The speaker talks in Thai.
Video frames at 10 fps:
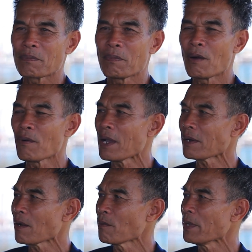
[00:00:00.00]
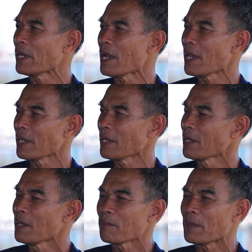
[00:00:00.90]
เพราะว่าเราไม่ได้
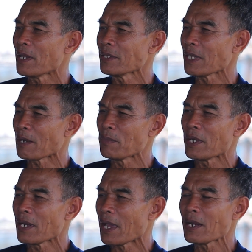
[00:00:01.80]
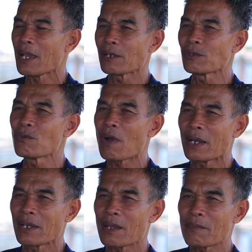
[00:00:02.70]
ไม่ได้จัดเป็นร้านอาหารทุกวั
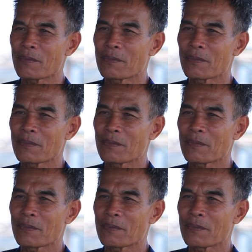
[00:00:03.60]
นนะครับ